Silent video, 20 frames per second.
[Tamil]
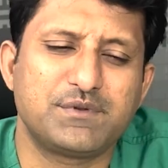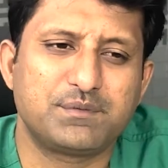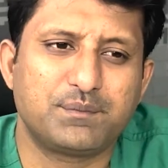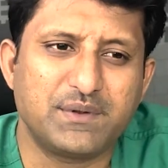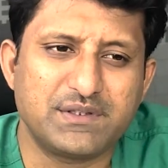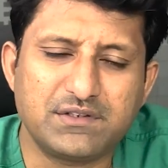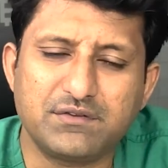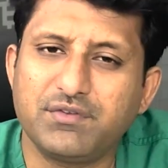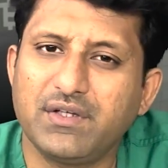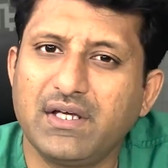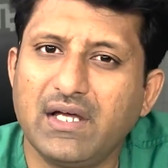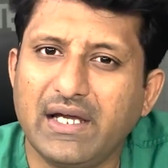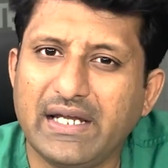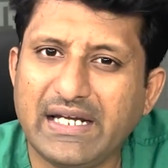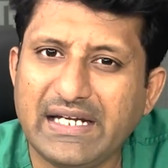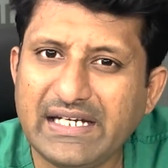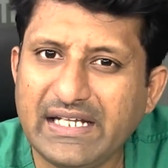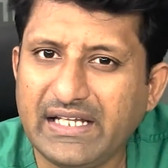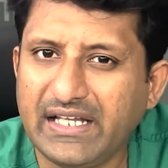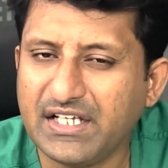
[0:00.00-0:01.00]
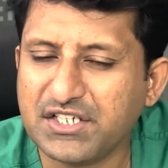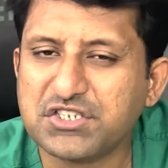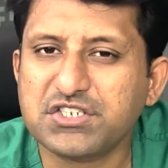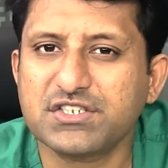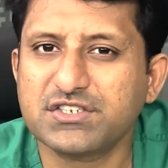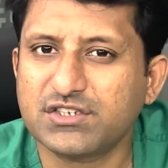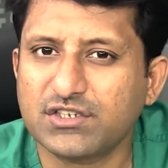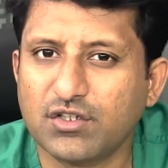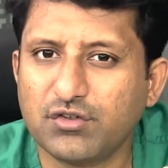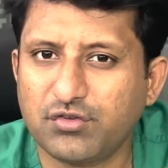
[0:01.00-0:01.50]
ஸ்பெசிஃபிக்காக
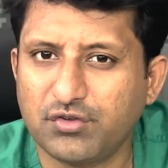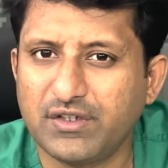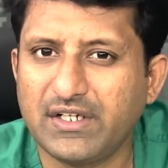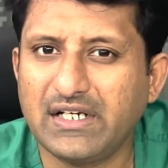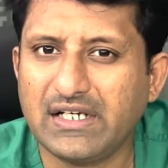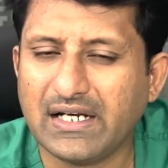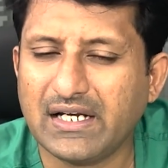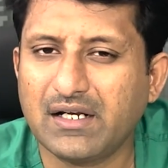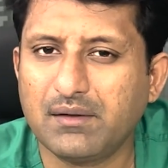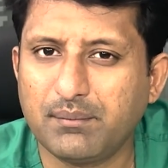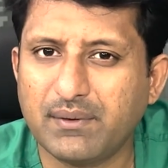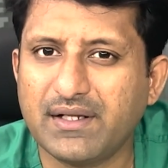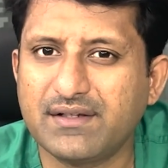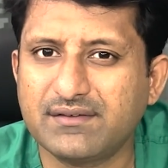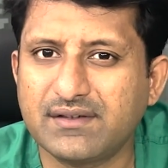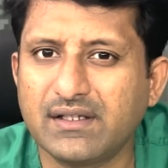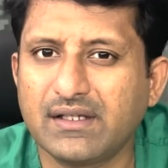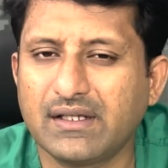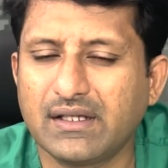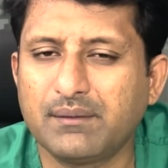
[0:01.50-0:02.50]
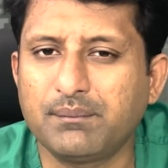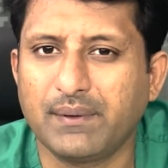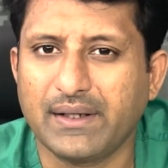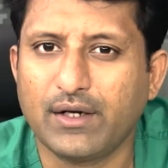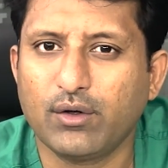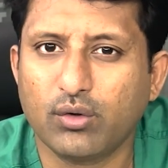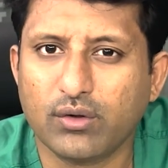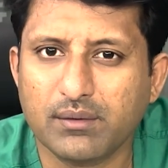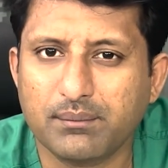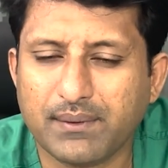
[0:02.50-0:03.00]
இண்டிகேஷன்ஸ் ஆஃப் இன்டர்னல் பிரேசிங் இப்போ
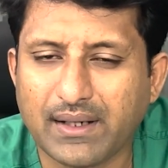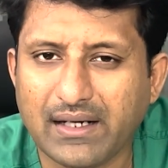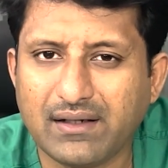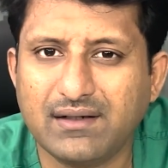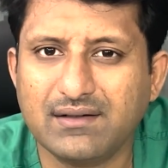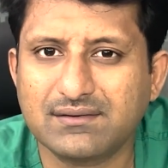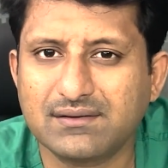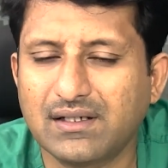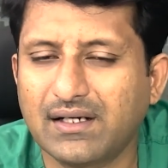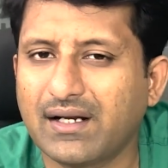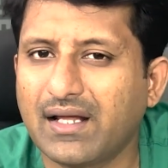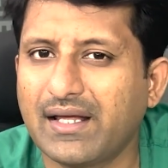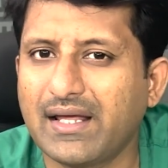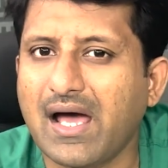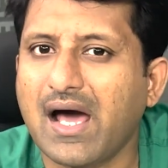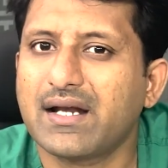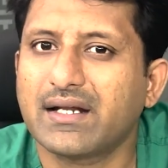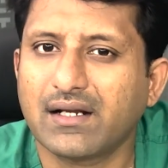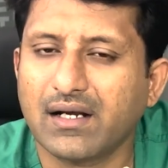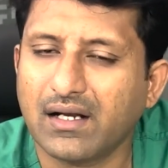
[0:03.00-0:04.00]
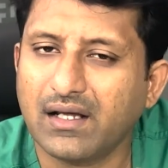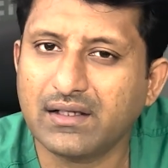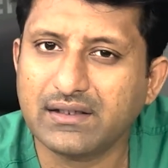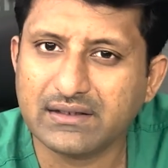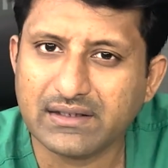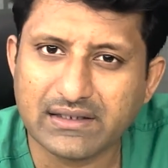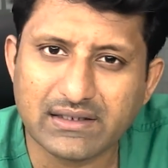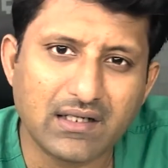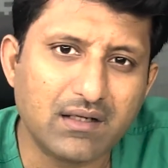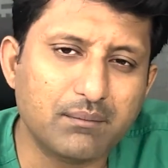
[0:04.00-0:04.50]
என்னோட ப்ராக்டிஸில் நான் யாருக்கெல்லாம் இந்த
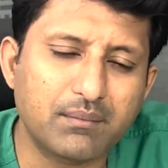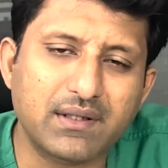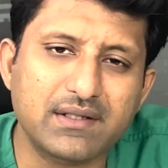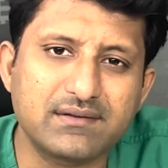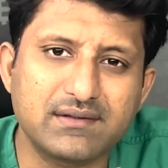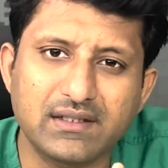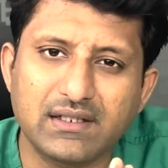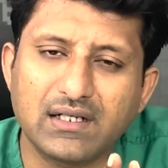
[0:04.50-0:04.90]
இன்டர்னல் பிரேசிங்